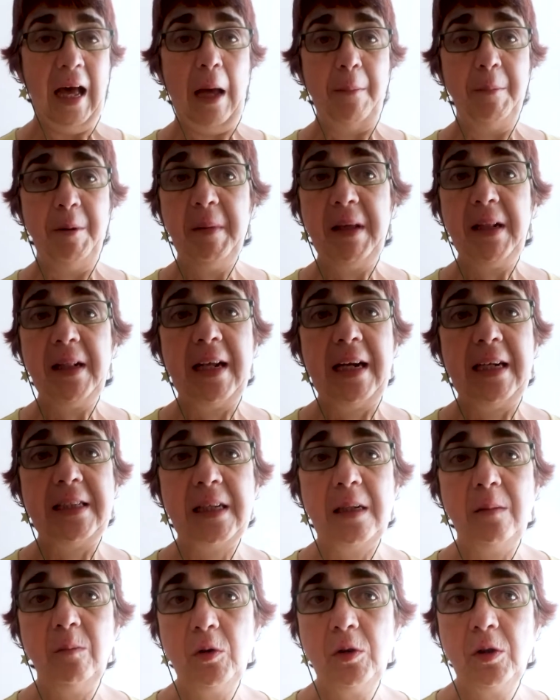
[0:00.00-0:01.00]
A mí me
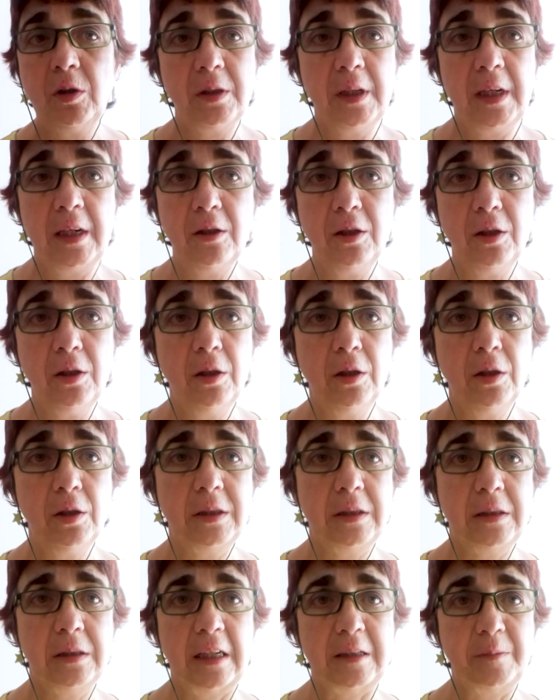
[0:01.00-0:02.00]
interesan muchos de
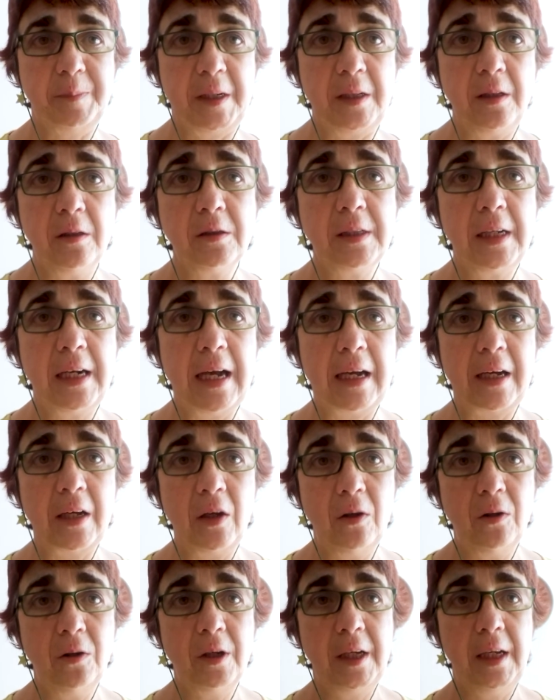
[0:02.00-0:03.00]
los aspectos de la
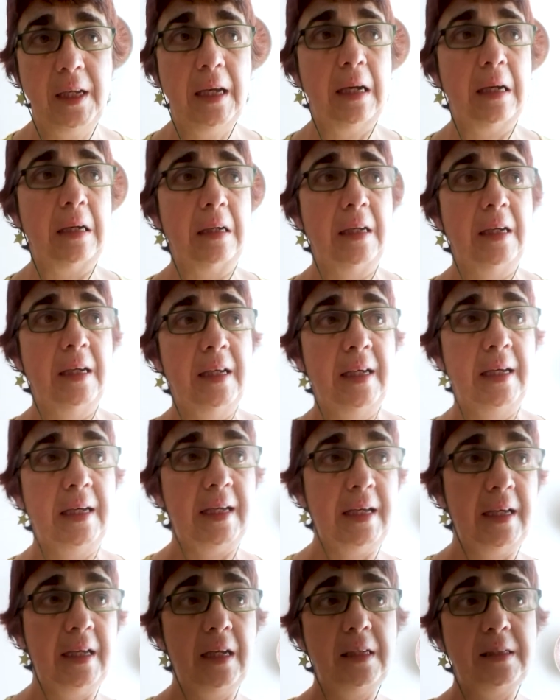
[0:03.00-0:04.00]
geología.
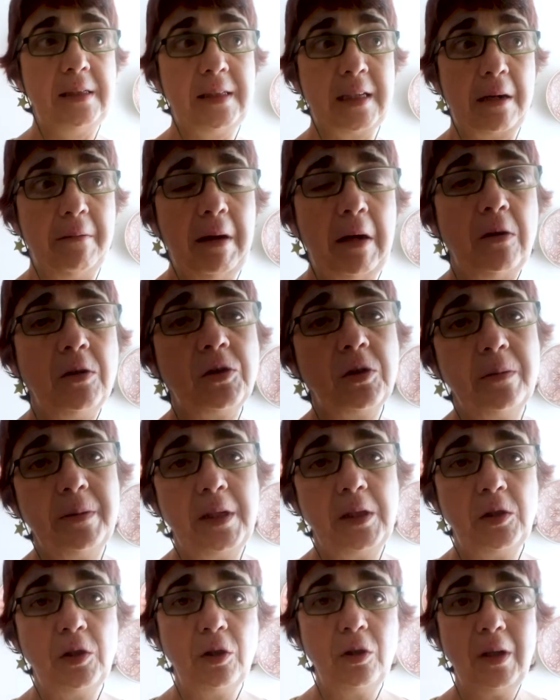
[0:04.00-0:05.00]
Eh, trabajo
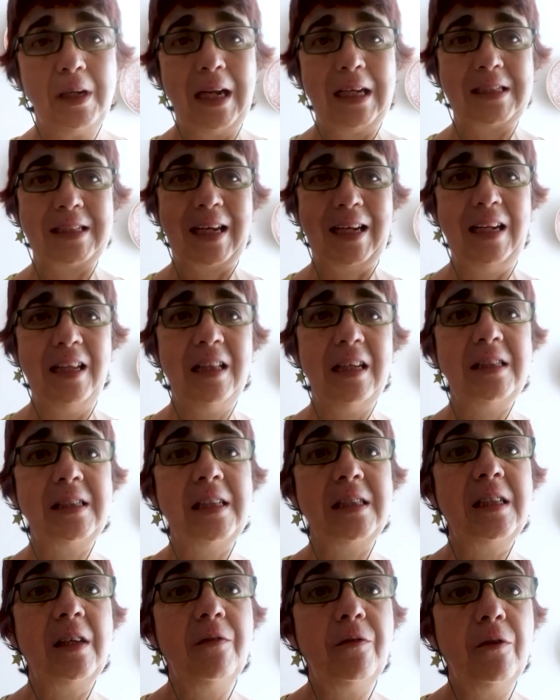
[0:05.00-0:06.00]
sobre todo en las calizas
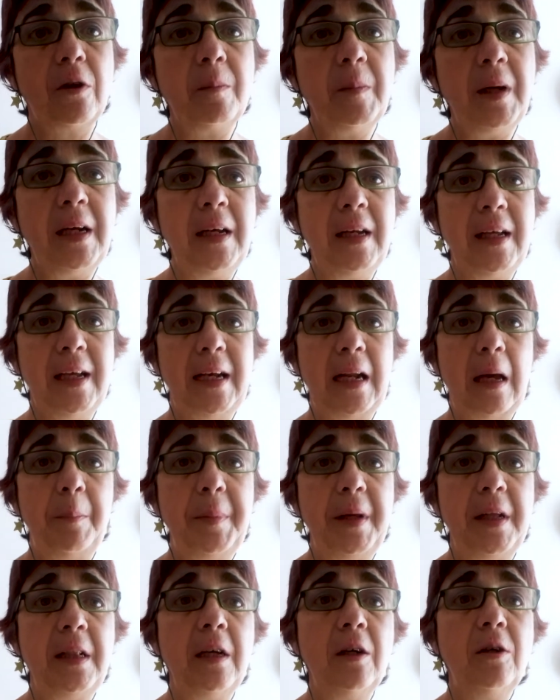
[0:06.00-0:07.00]
que se forman en
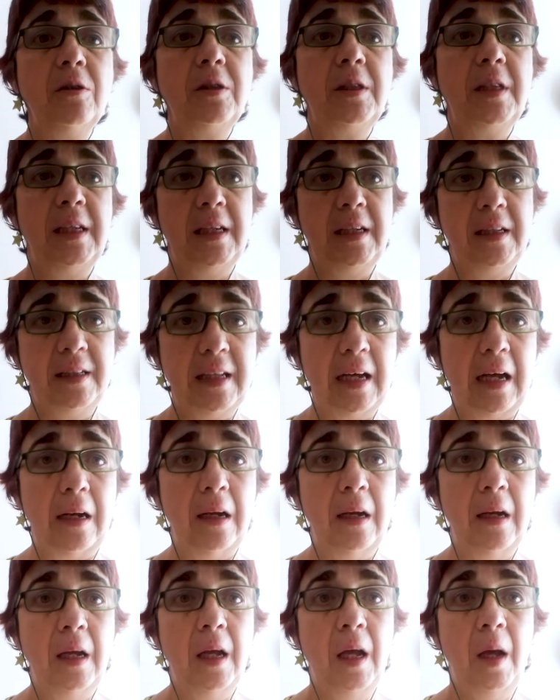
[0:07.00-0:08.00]
ambiente
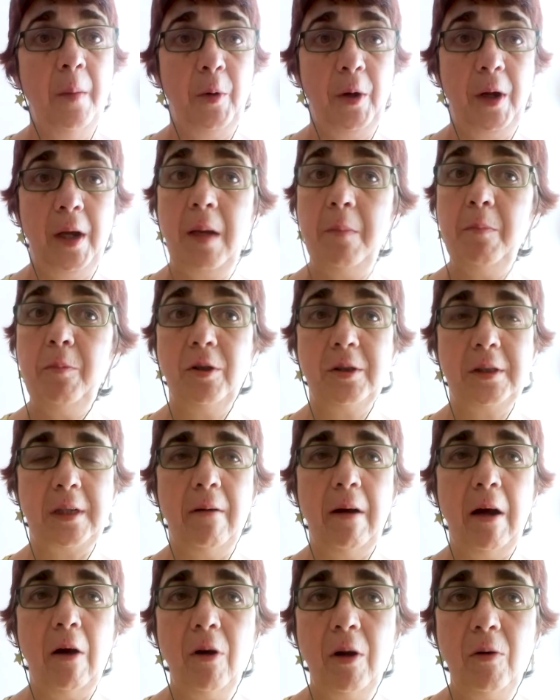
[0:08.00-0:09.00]
continental. Por ejemplo,
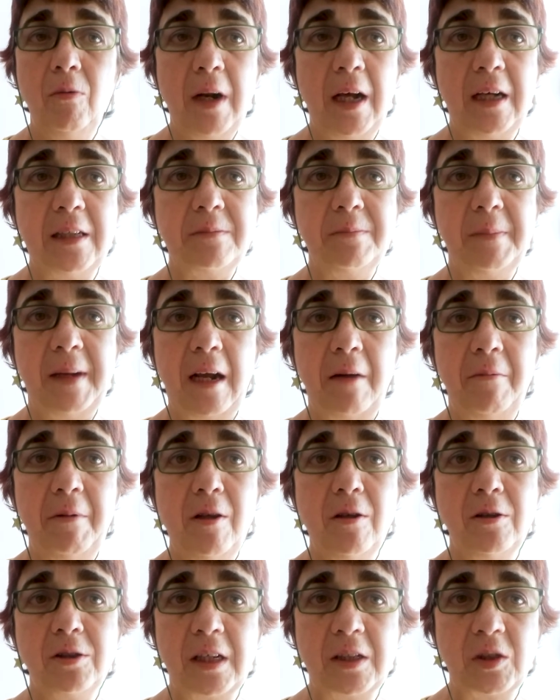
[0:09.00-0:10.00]
trabajo en unas
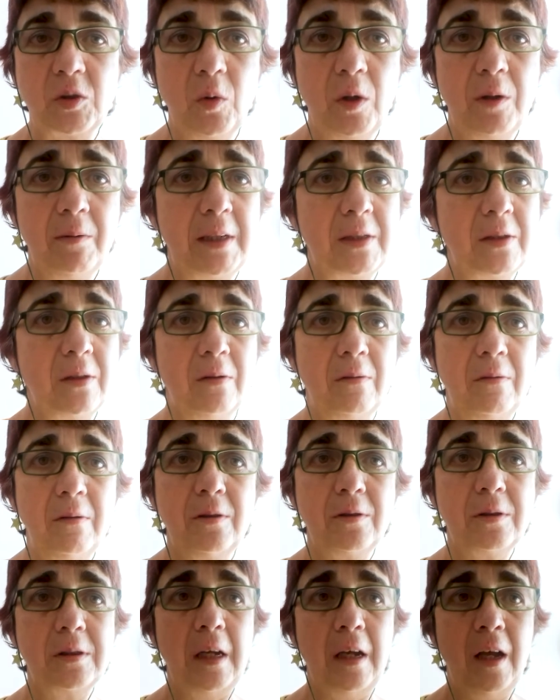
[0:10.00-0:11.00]
maravillosas cuevas con
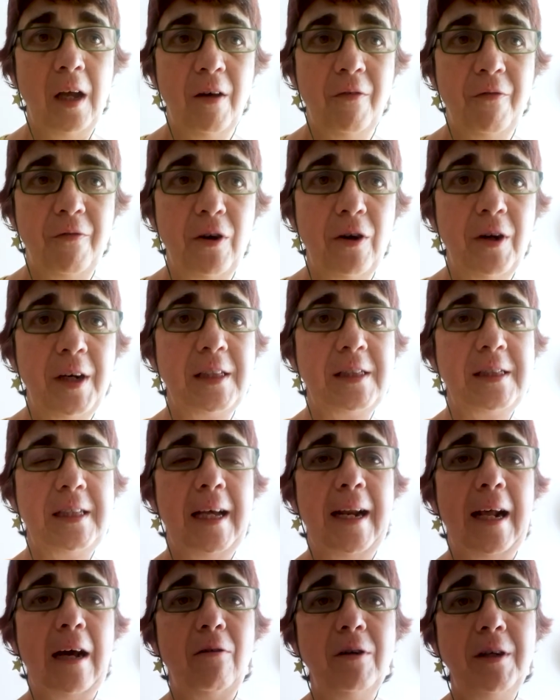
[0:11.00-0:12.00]
unas flores
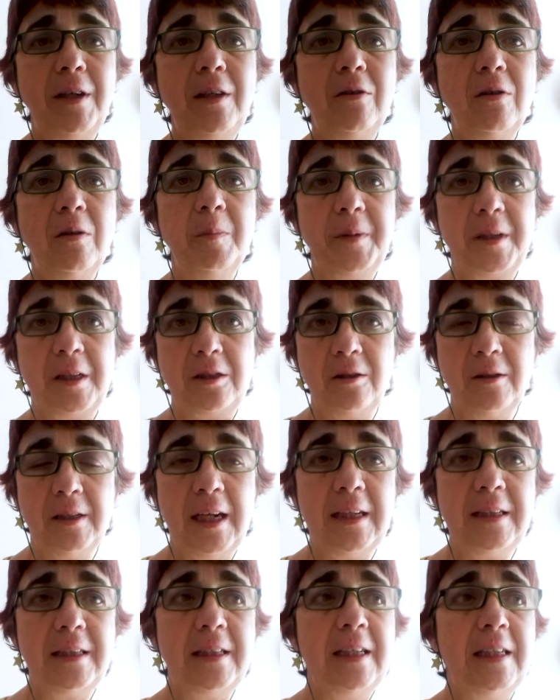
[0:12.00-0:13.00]
de aragonito
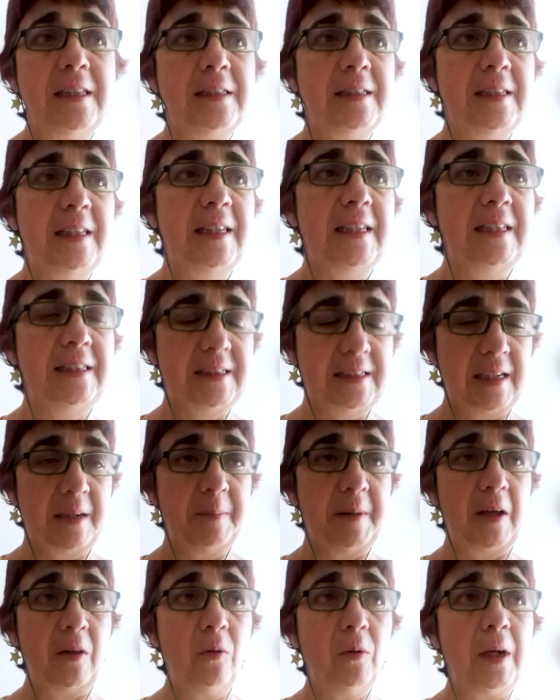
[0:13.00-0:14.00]
impresionantes en
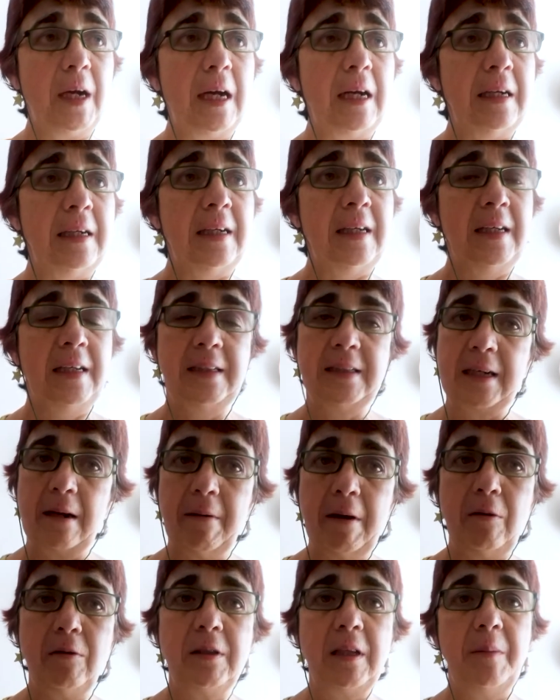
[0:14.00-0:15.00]
Extremadura.
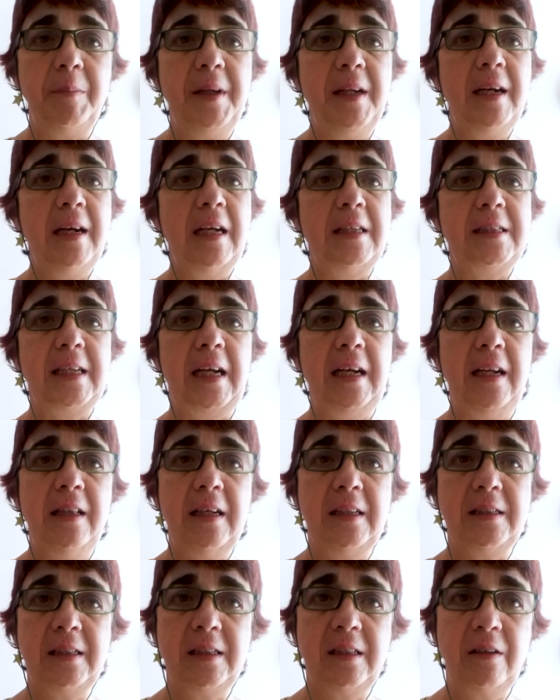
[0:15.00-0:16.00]
Trabajo también en las
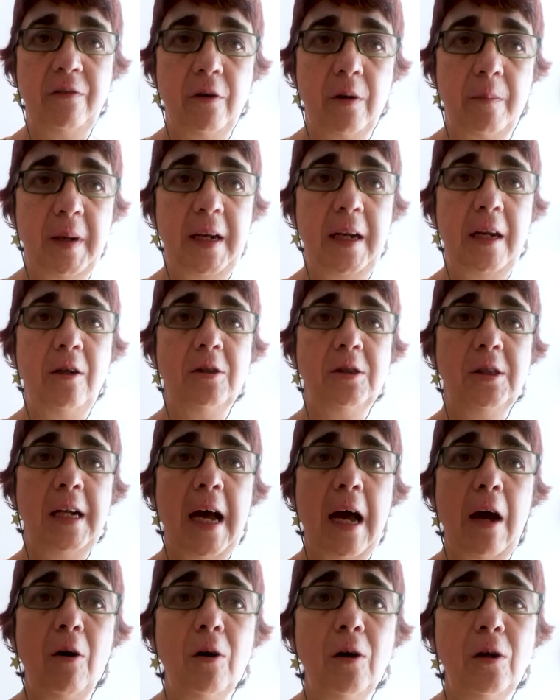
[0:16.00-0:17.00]
calizas que se forman en los
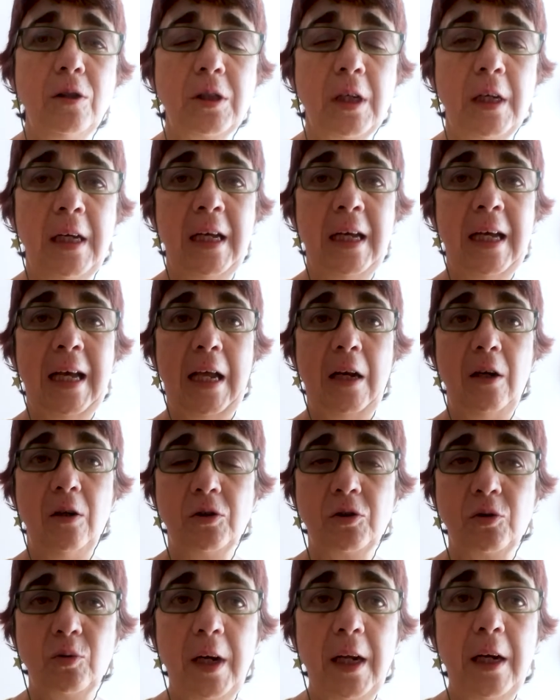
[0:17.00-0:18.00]
lagos, en
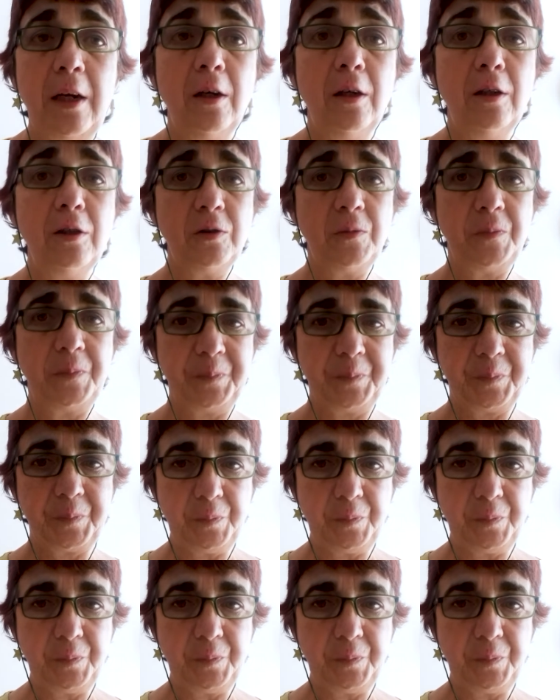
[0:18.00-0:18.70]
los suelos.